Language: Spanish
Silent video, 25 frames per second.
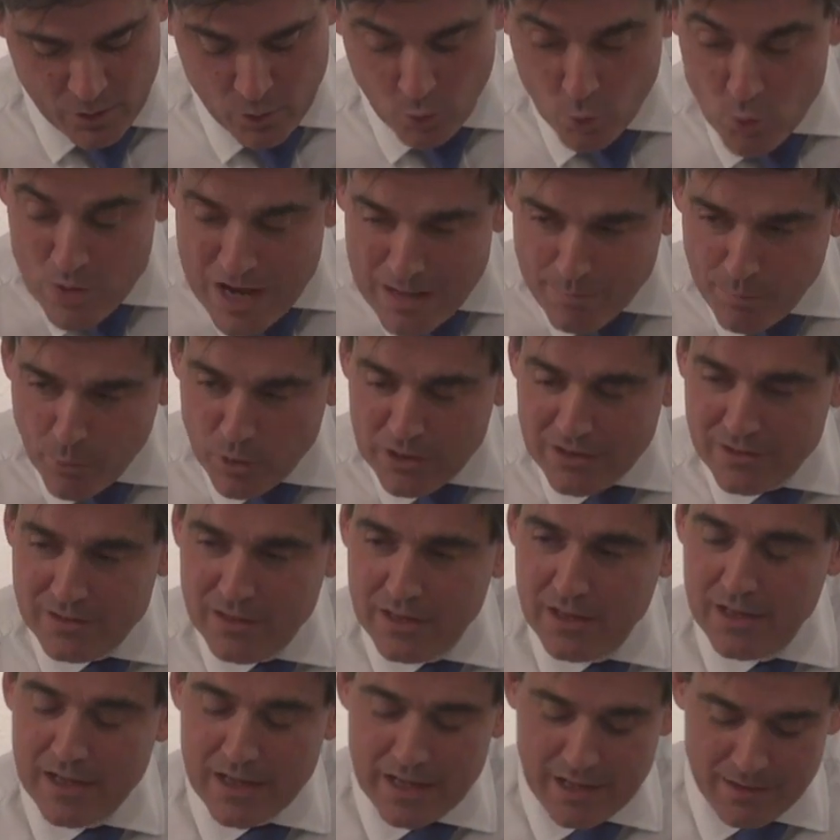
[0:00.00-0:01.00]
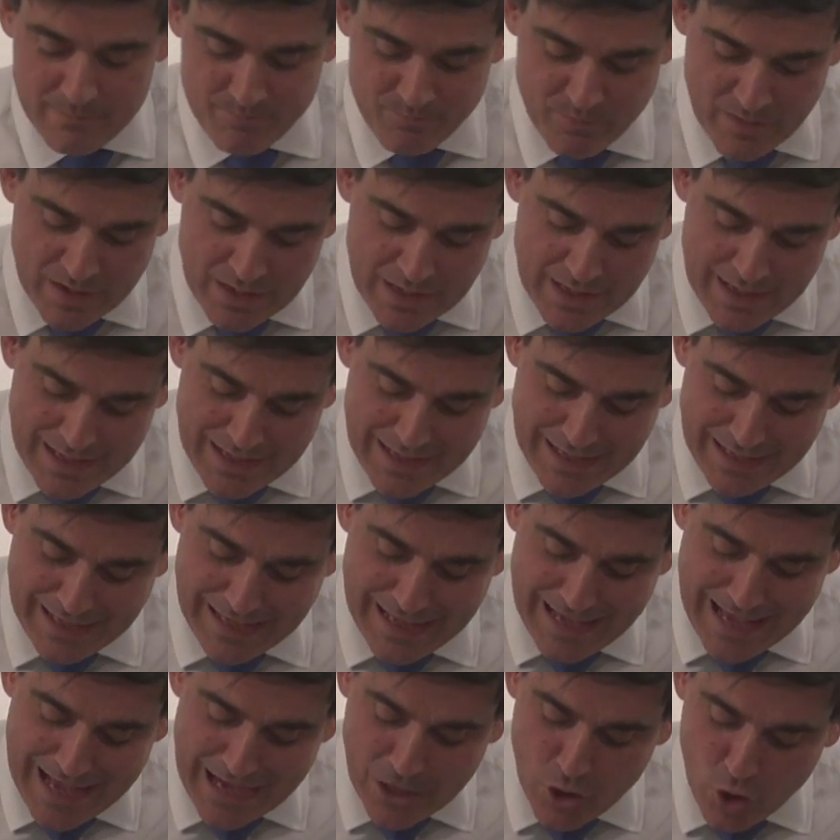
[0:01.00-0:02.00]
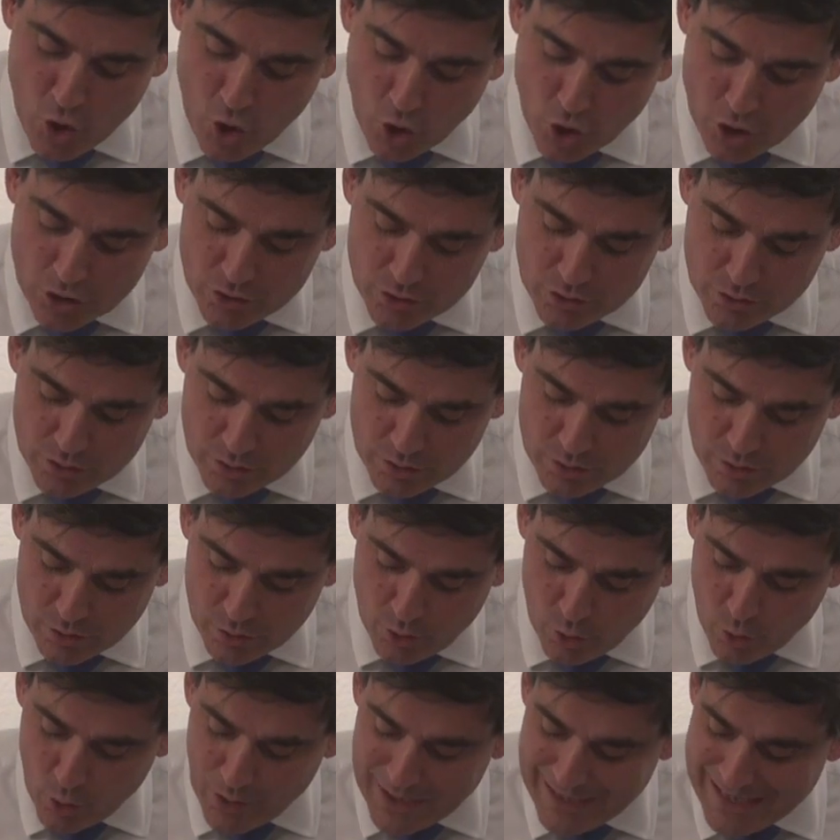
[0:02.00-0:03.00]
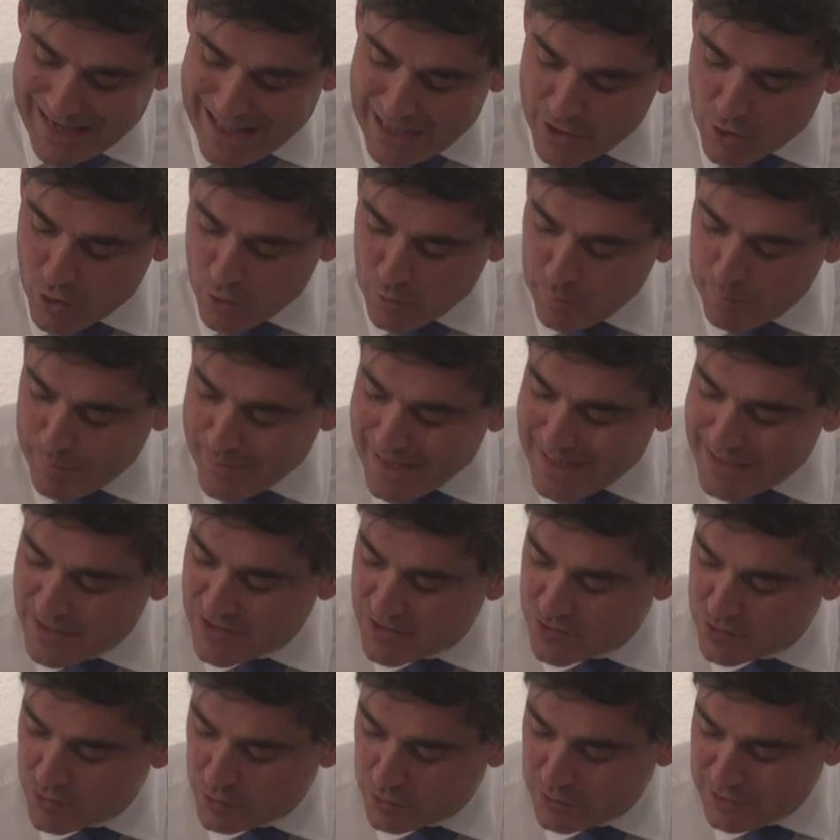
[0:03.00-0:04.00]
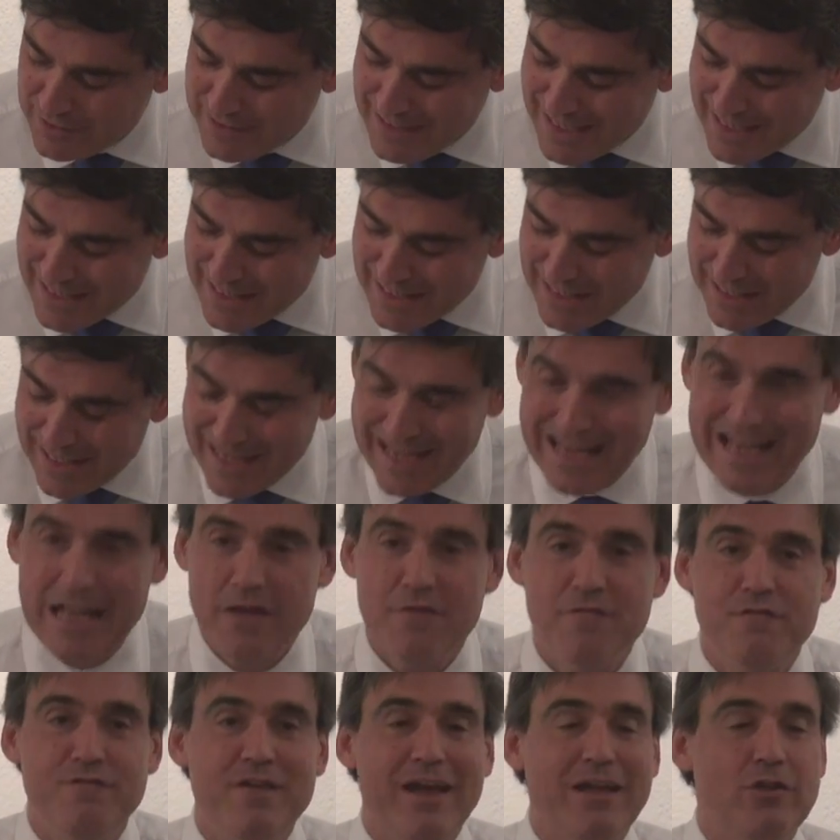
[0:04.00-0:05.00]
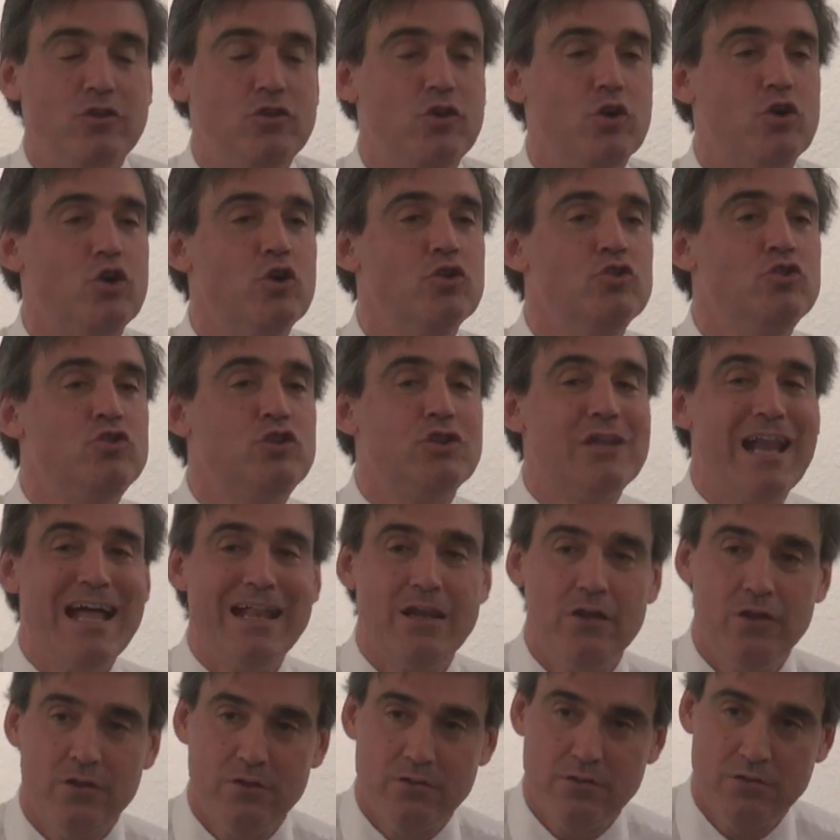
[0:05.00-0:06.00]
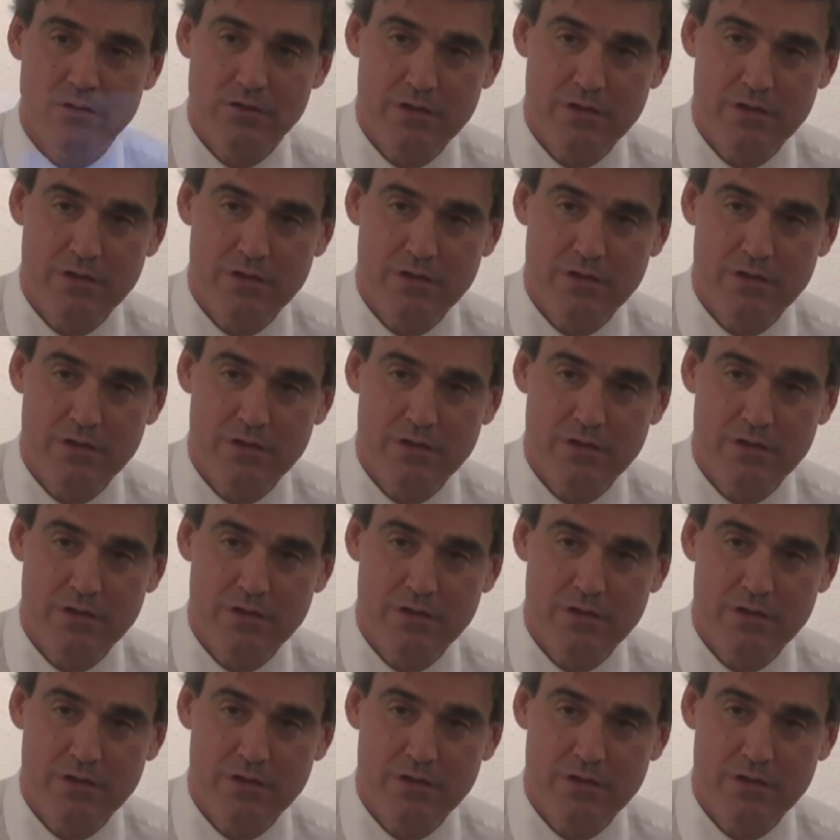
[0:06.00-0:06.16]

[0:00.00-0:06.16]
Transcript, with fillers: Una política que a corto o a largo plazo tiene el efecto contrario